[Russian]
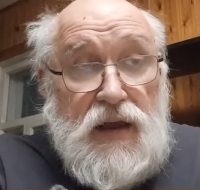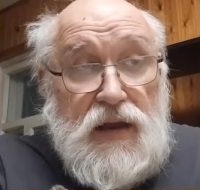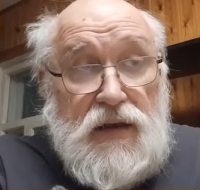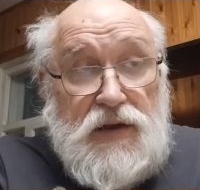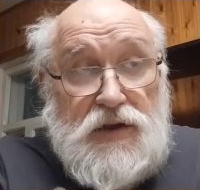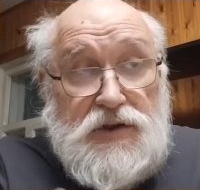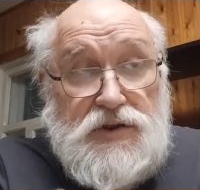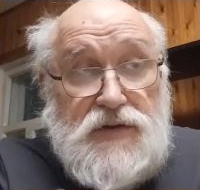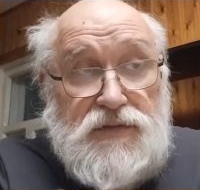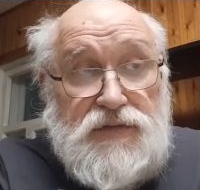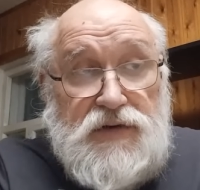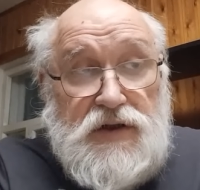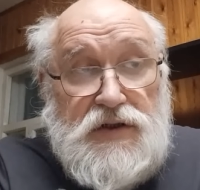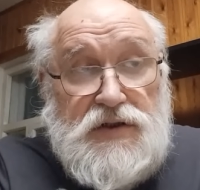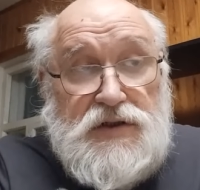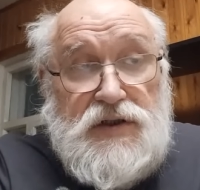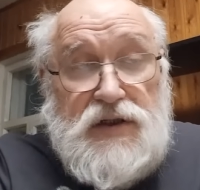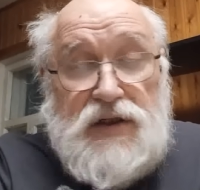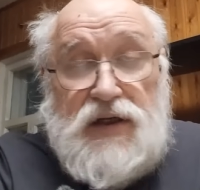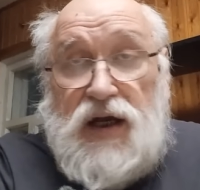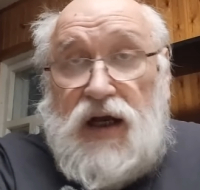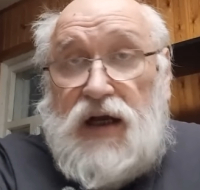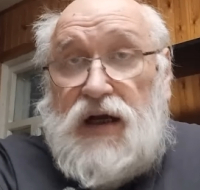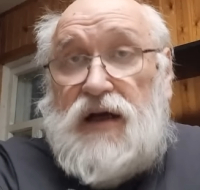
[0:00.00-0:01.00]
Значит,
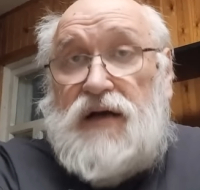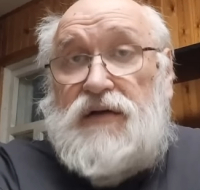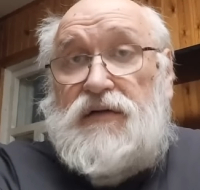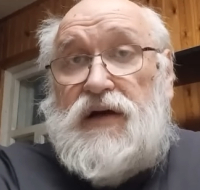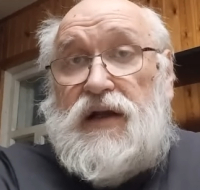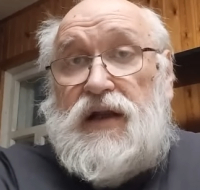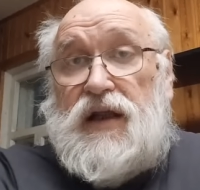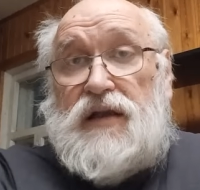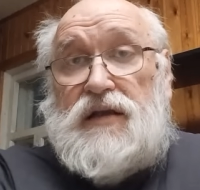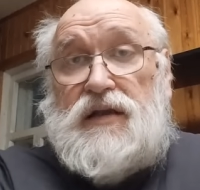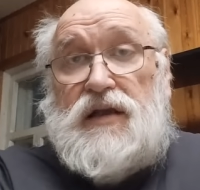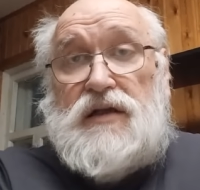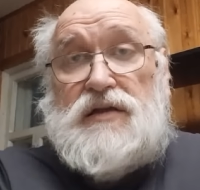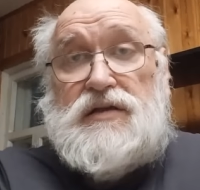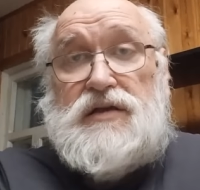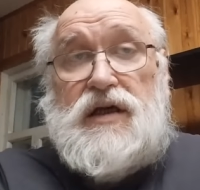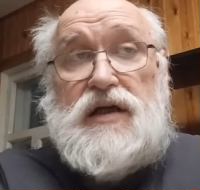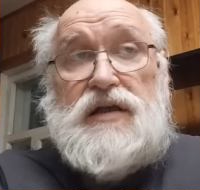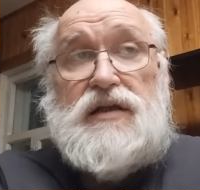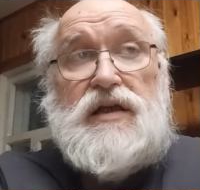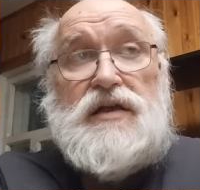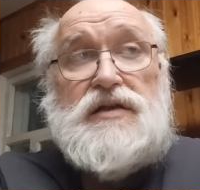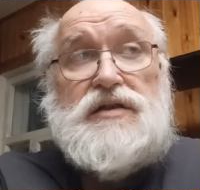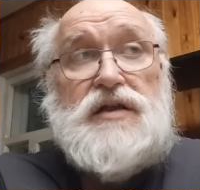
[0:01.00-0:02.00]
движется, как говорят, так
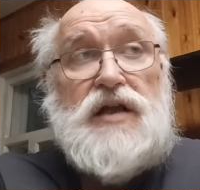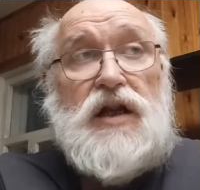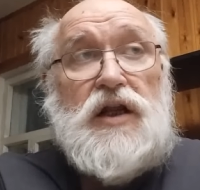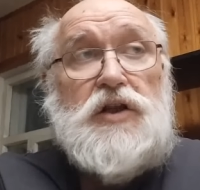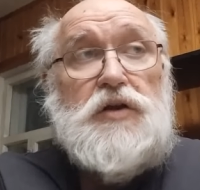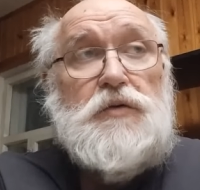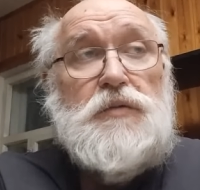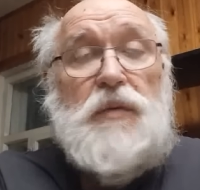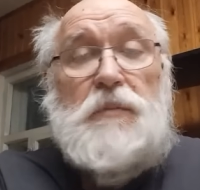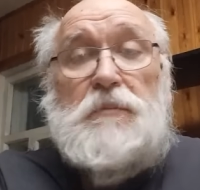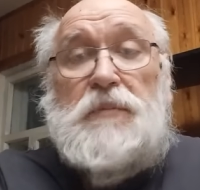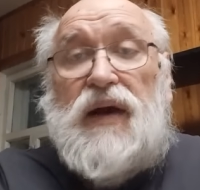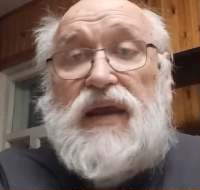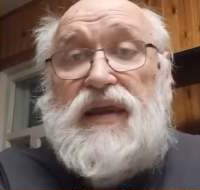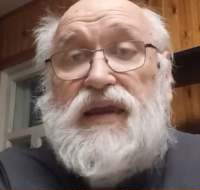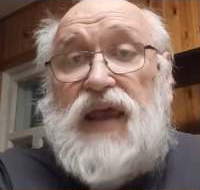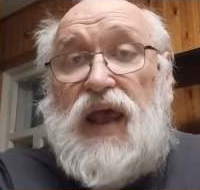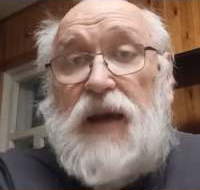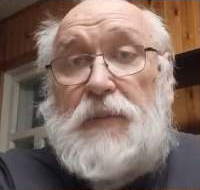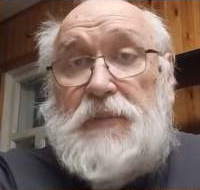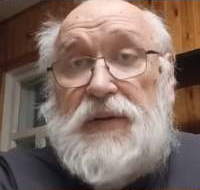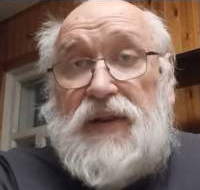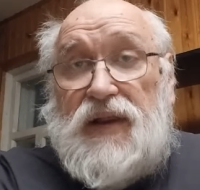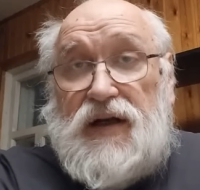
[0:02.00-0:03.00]
сказать, астрономы по
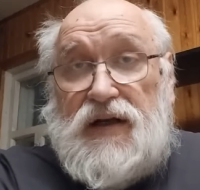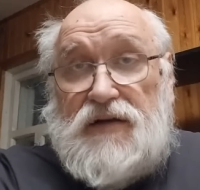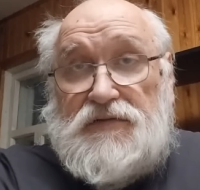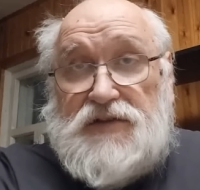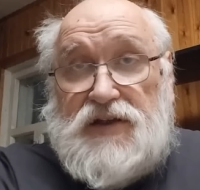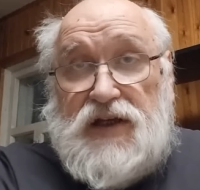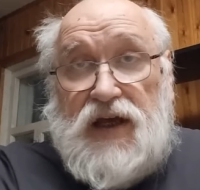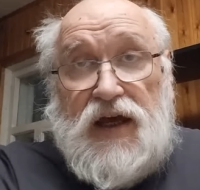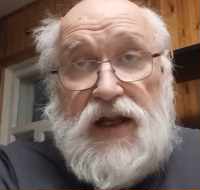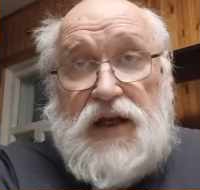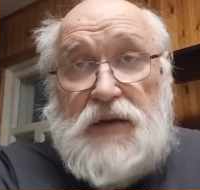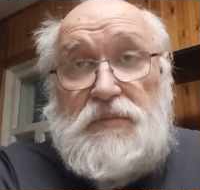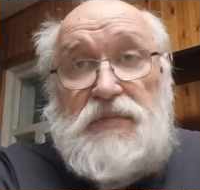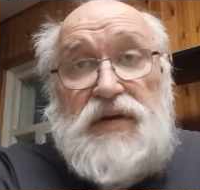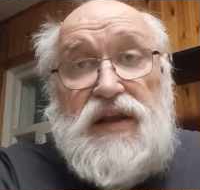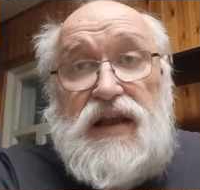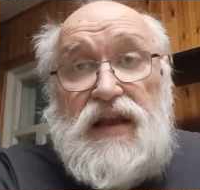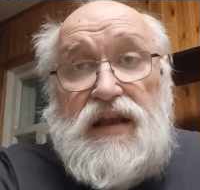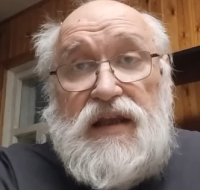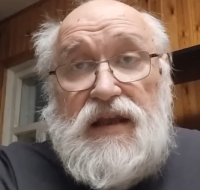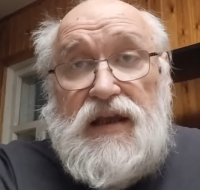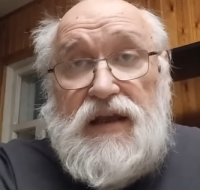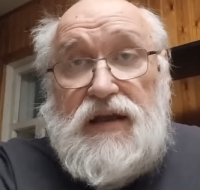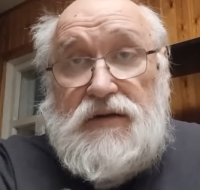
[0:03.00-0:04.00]
кеплеровской
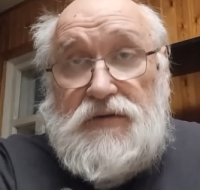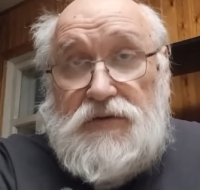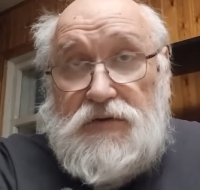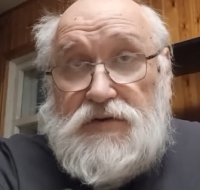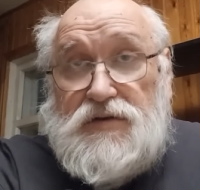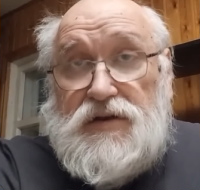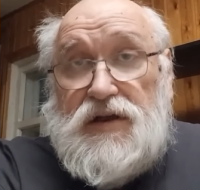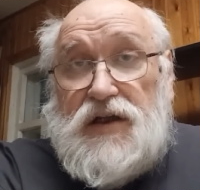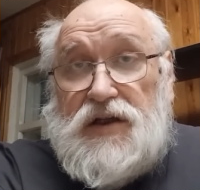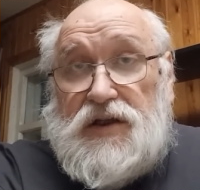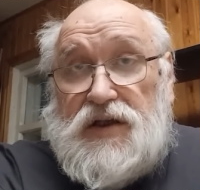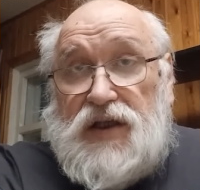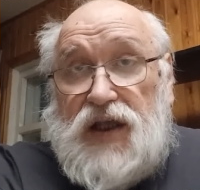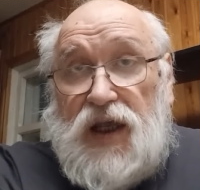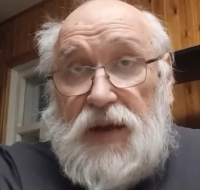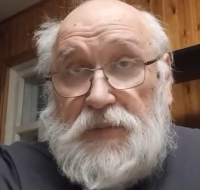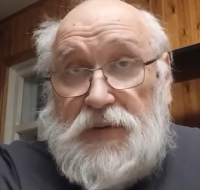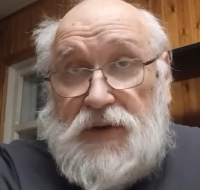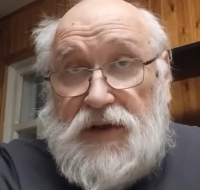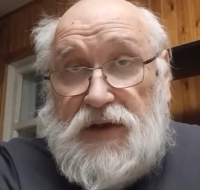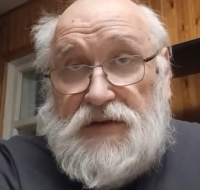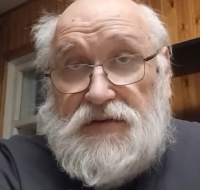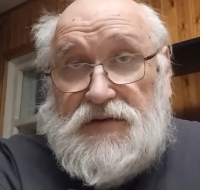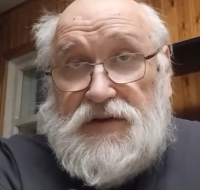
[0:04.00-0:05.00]
орбите. Ну, знаете,
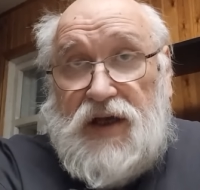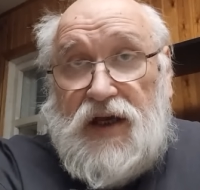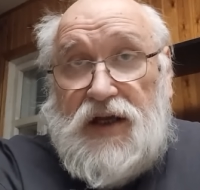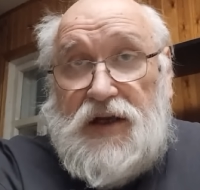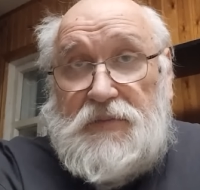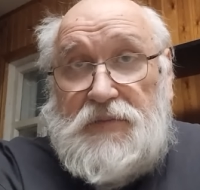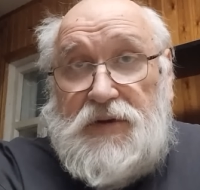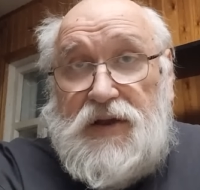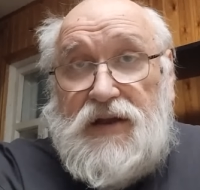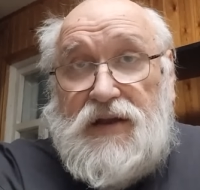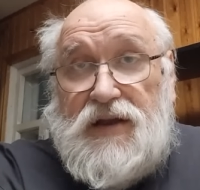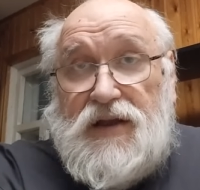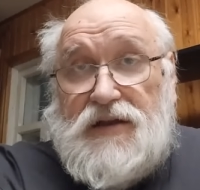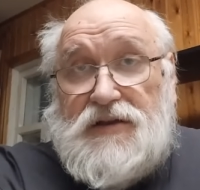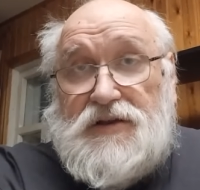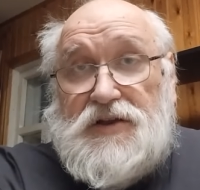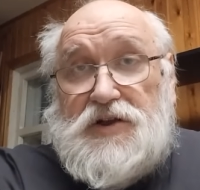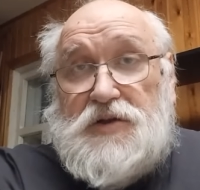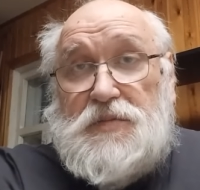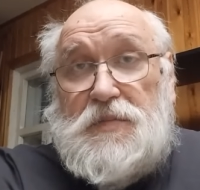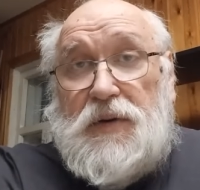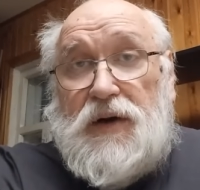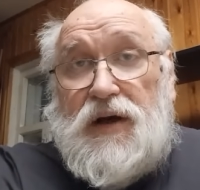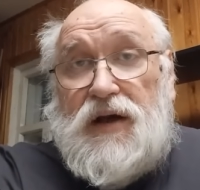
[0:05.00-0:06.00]
кеплеровская орбита,
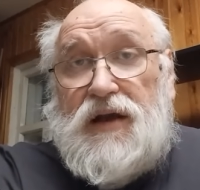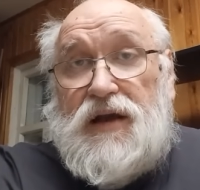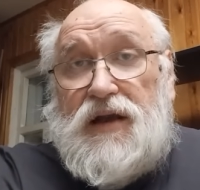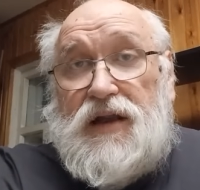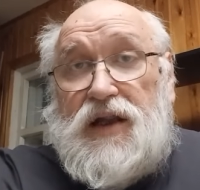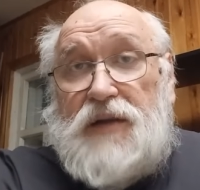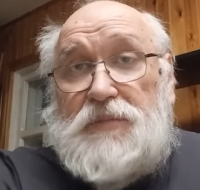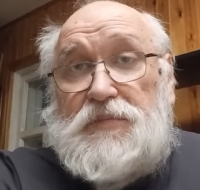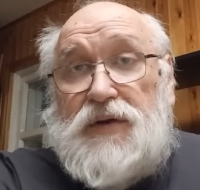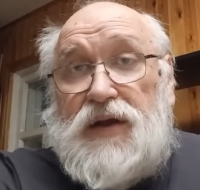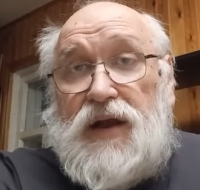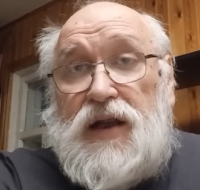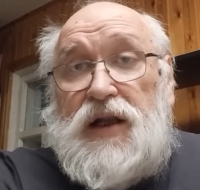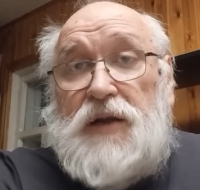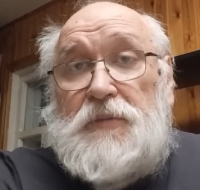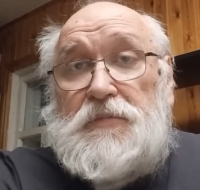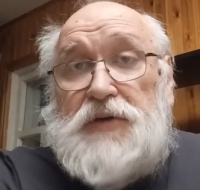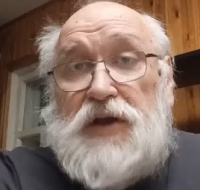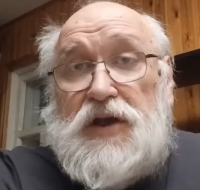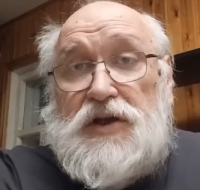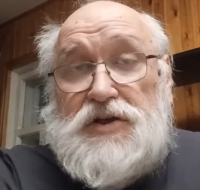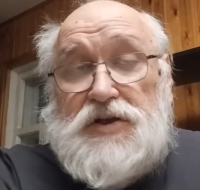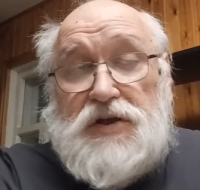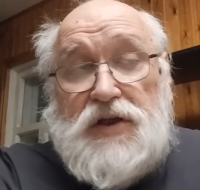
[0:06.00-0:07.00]
значит, по
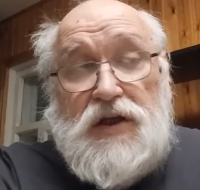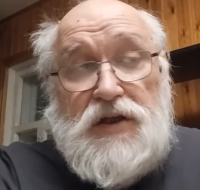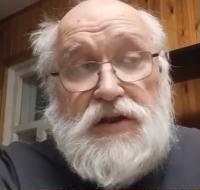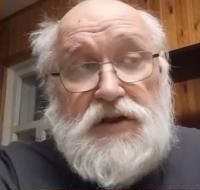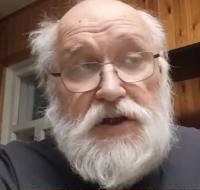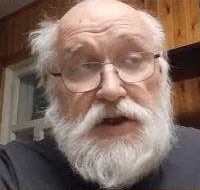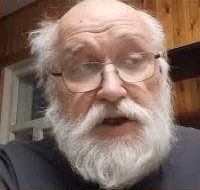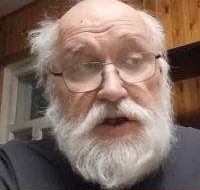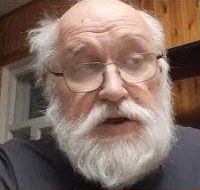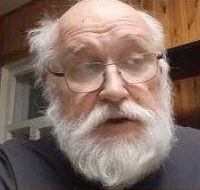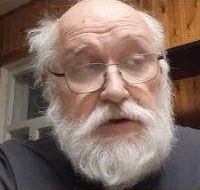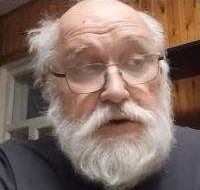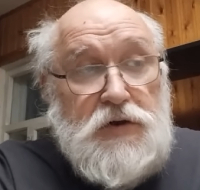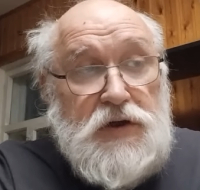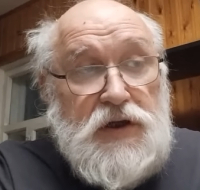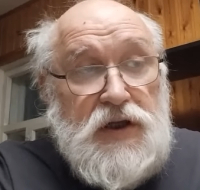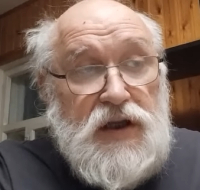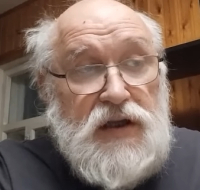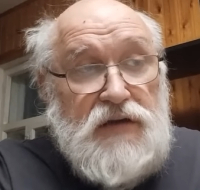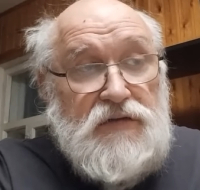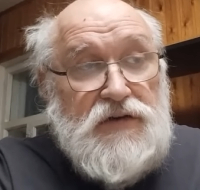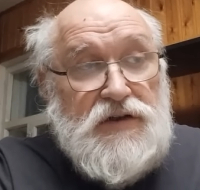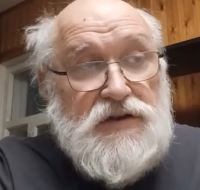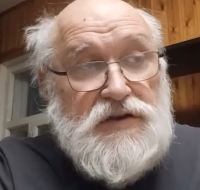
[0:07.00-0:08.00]
эллиптической
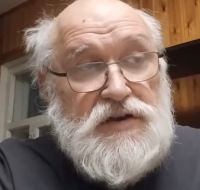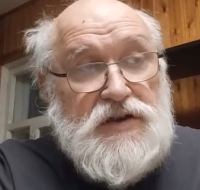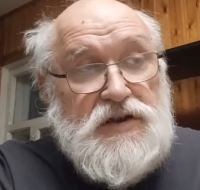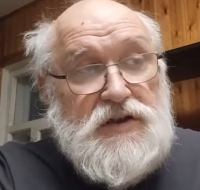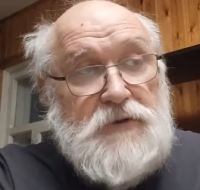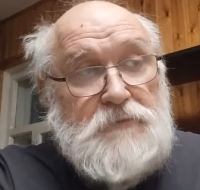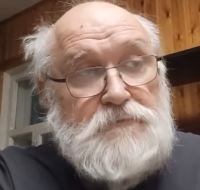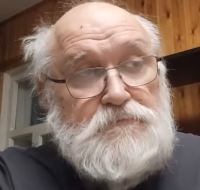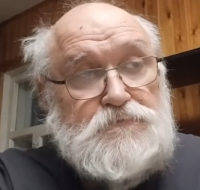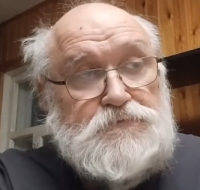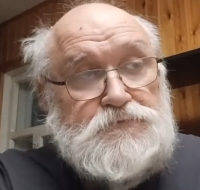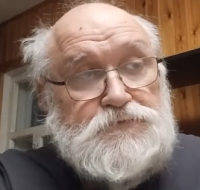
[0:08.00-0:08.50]
траектории движется,